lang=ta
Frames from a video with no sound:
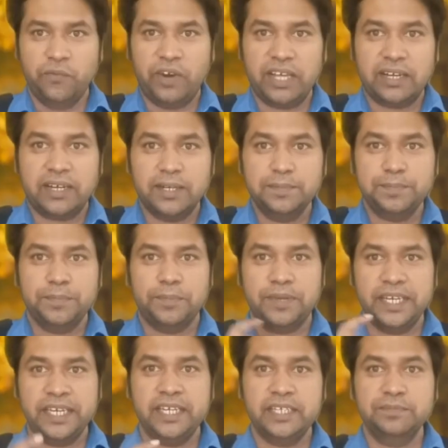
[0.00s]
வணக்கம்
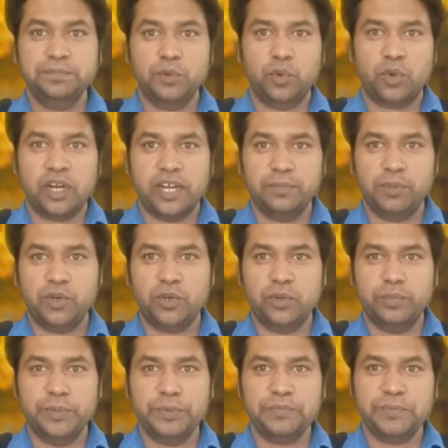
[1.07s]
நீங்களும் உங்கள் அன்பு
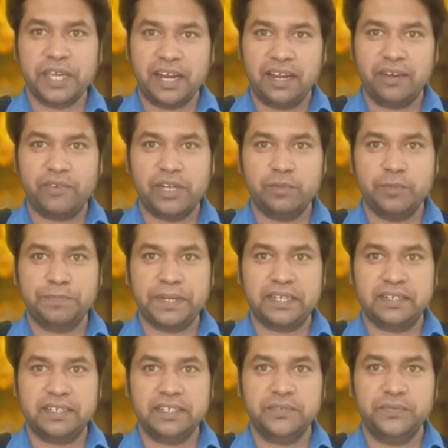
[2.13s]
குடும்பமும் எல்லா வளமும்
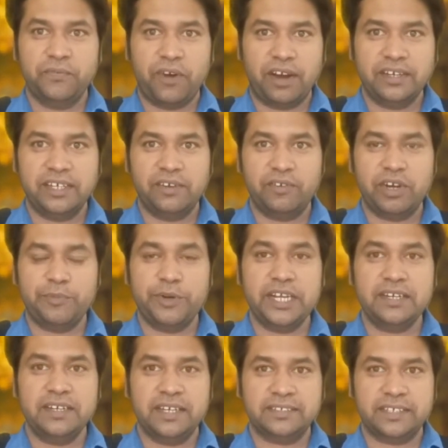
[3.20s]
பெற்று வாழ்க
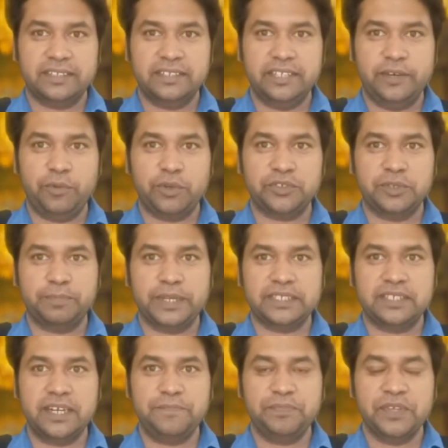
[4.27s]
வளமுடன் நான் சத்யதேவ் ரோஷன்
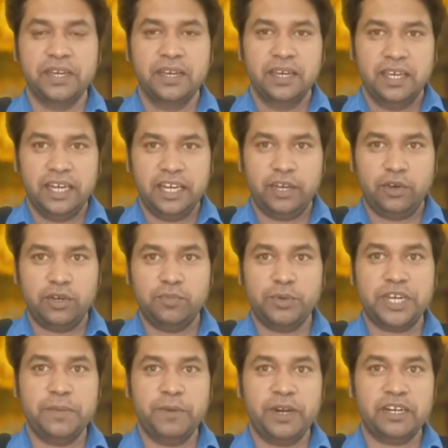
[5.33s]
பேசுகிறேன் இன்றைக்கி ஒரு
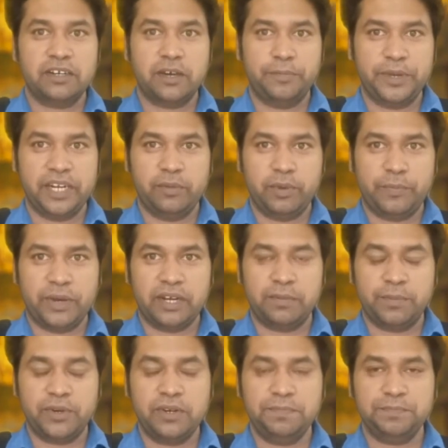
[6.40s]
முக்கியமான டாபிக் நம்ம
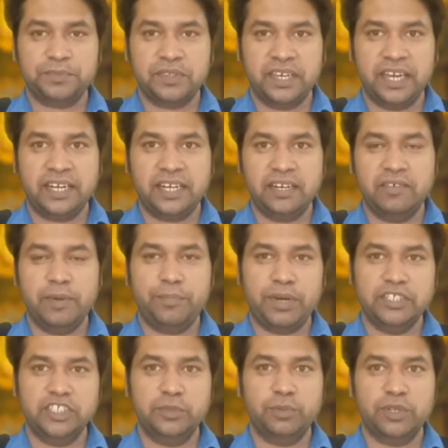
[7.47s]
பார்க்க போகிறோம் ஏற்கனவே
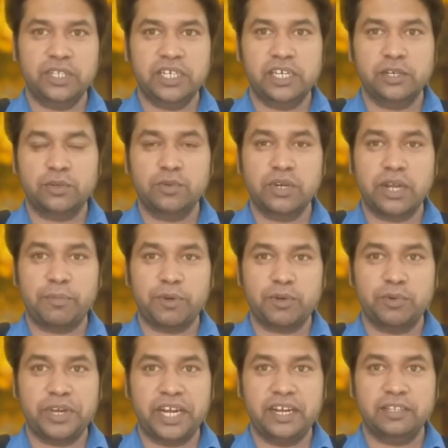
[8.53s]
பஞ்சபூதங்களுக்கும்
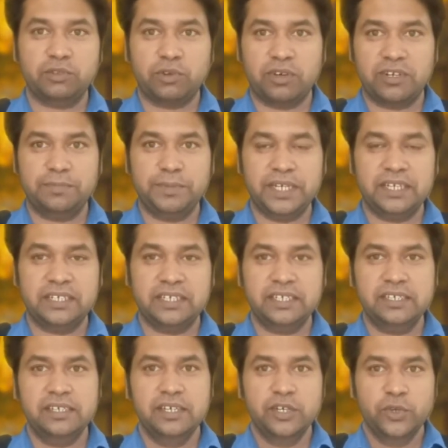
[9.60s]
நமக்கும் என்ன தொடர்பு
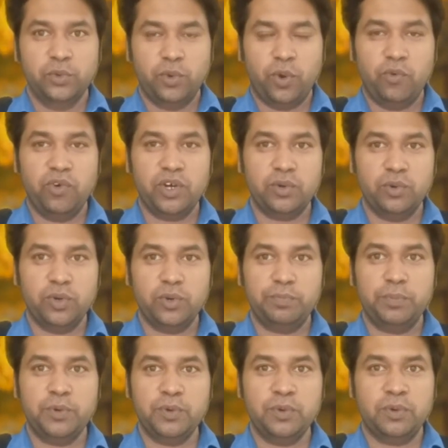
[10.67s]
இருக்குது ஒவ்வொரு
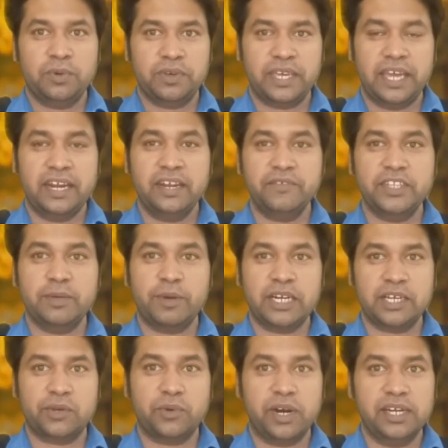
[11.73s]
உறுப்பும் என்ன
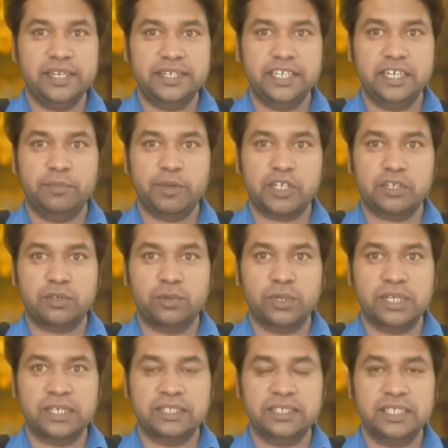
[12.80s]
விதமான குவாலிட்டி நமக்கு
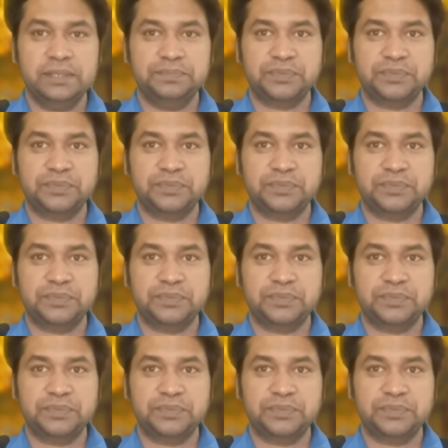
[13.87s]
கொடுக்குது